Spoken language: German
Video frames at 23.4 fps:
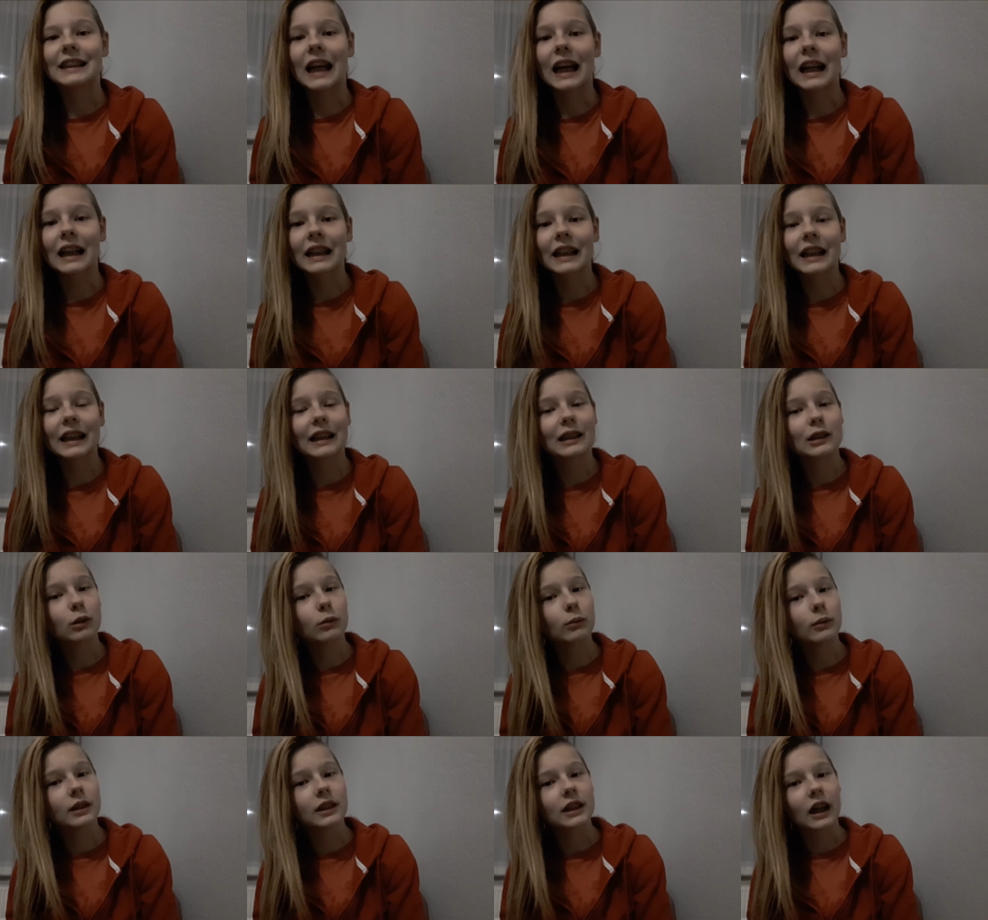Dann geht
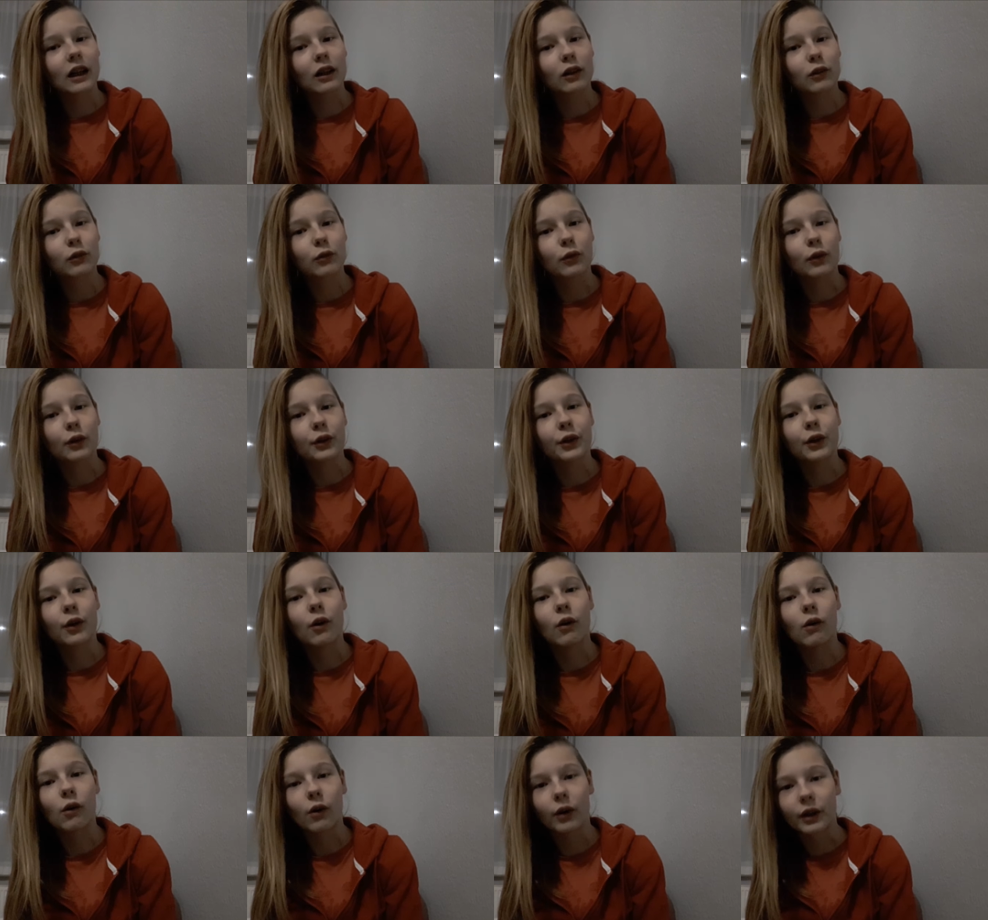es um die Sachen
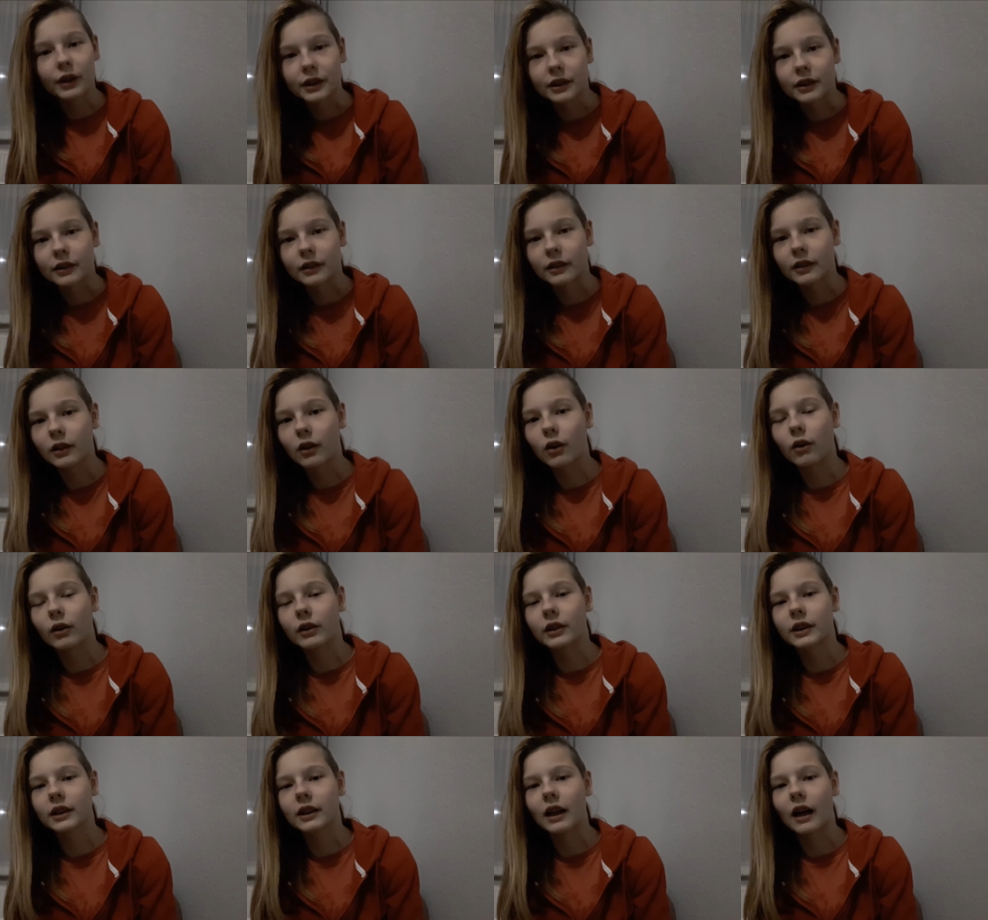von heute.
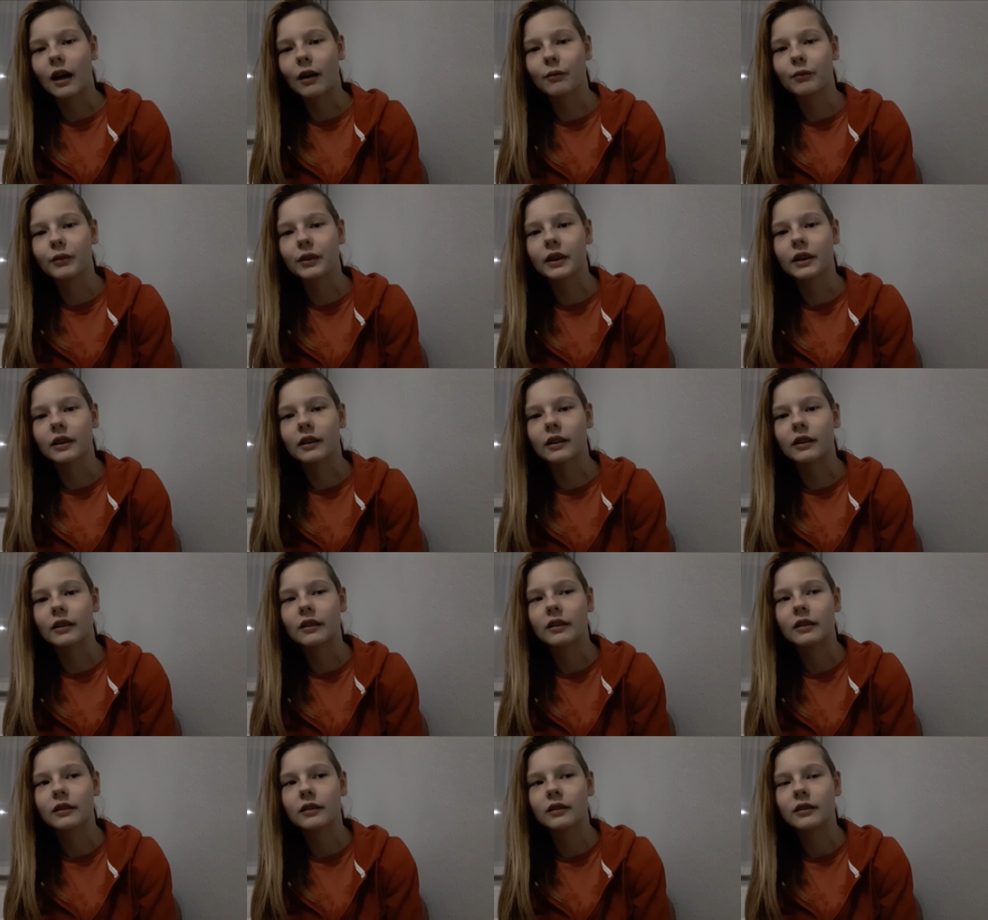Heute haben
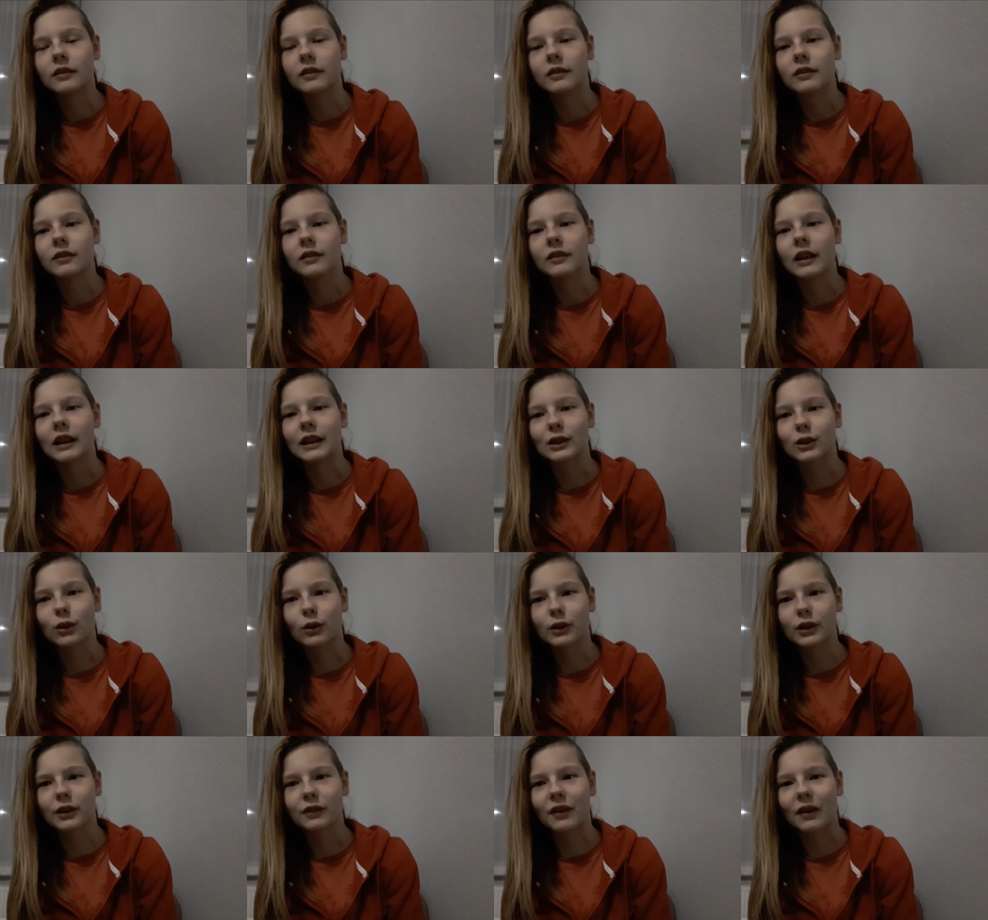wir,
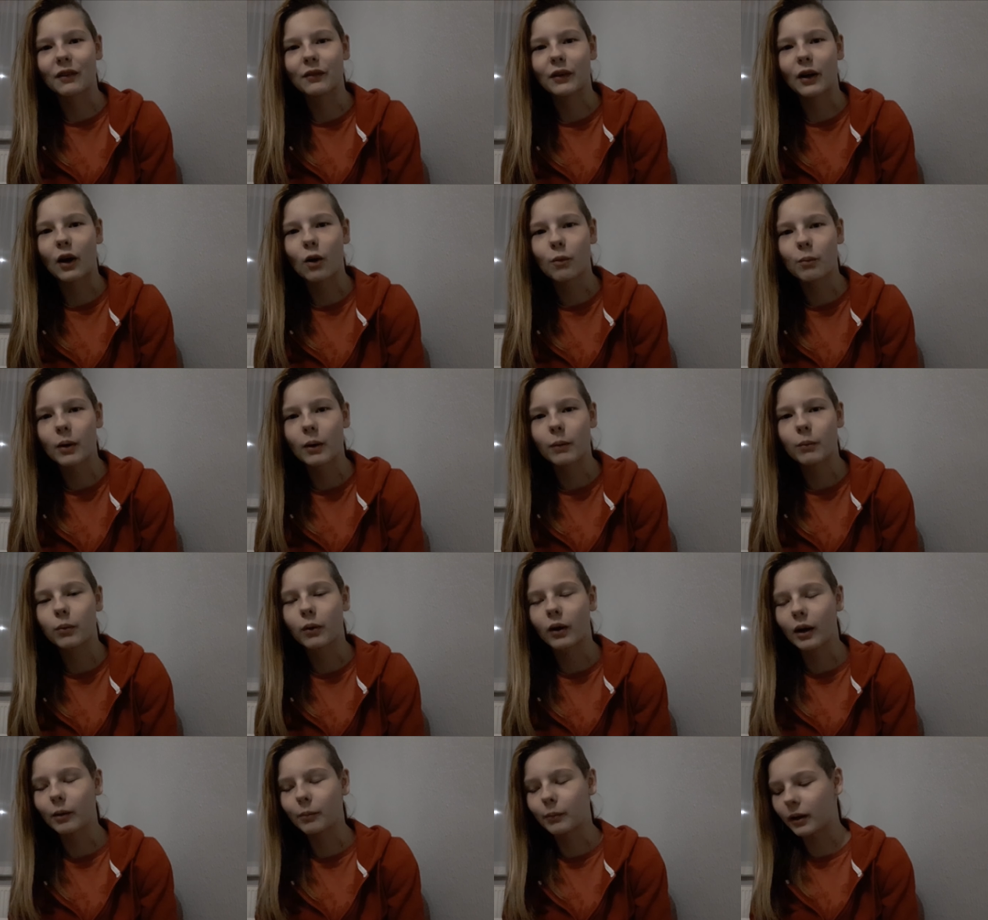also heute waren wir auch bei
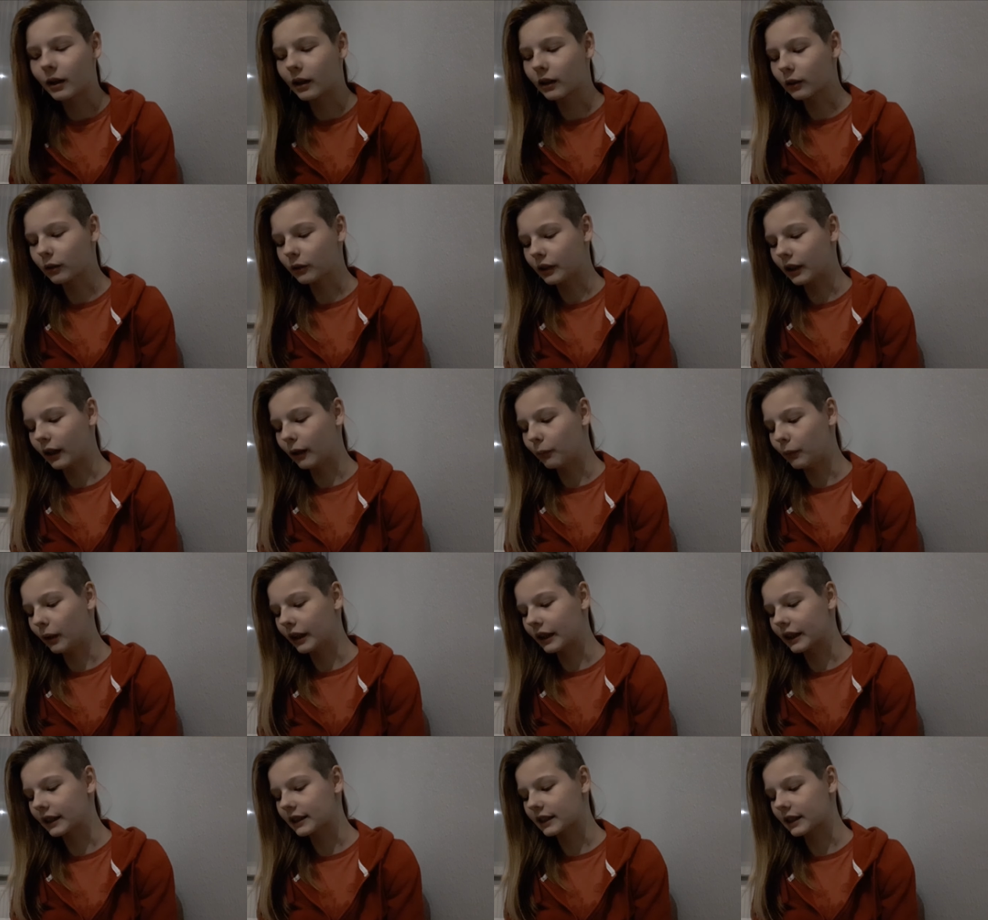Primark und
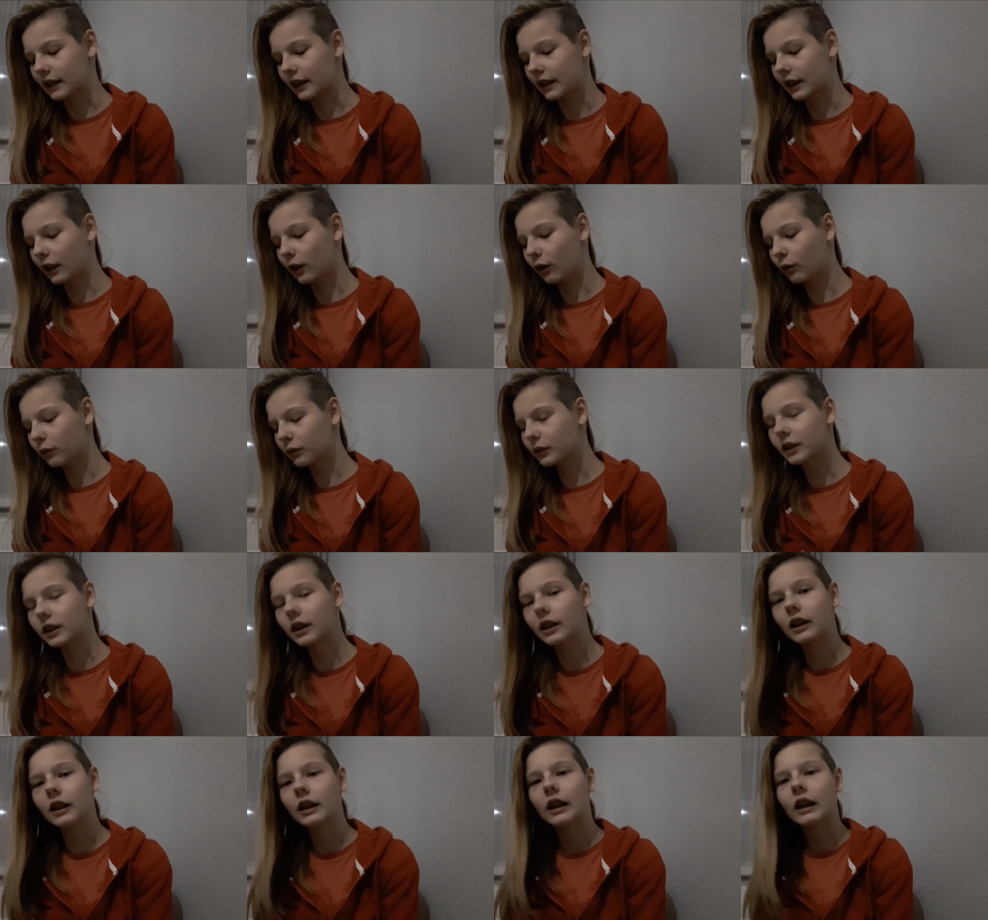haben eines
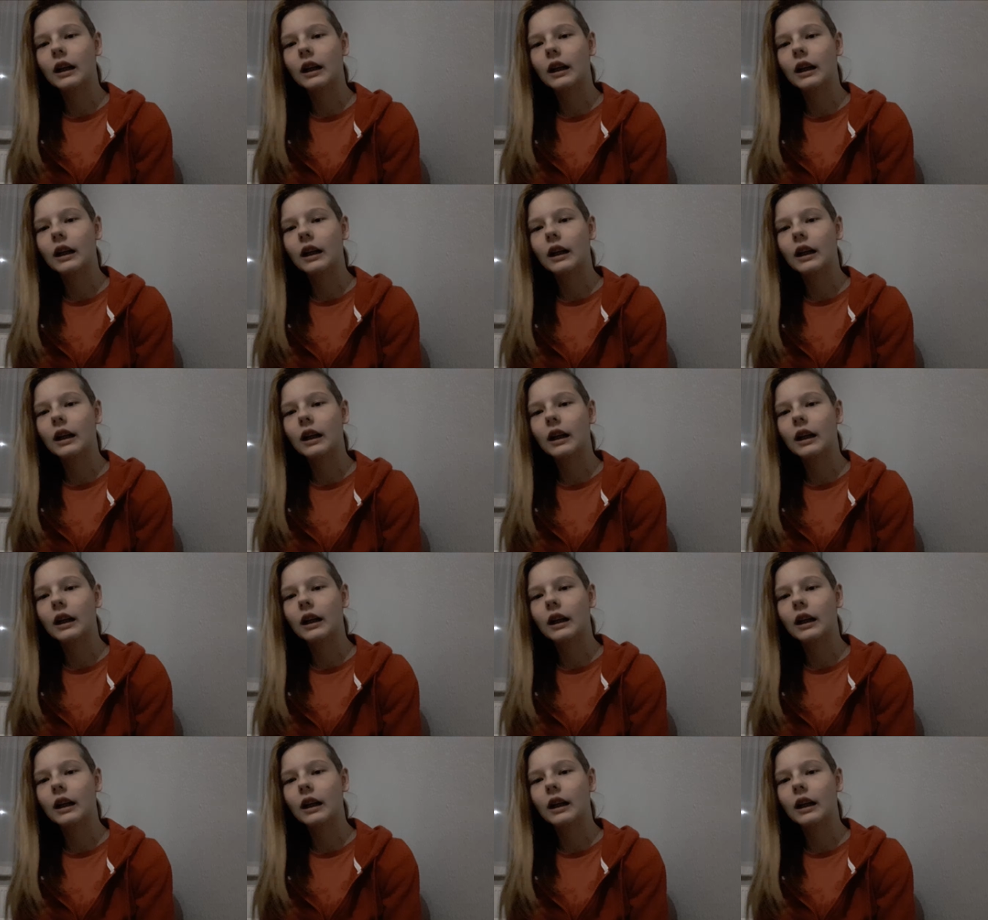gekauft.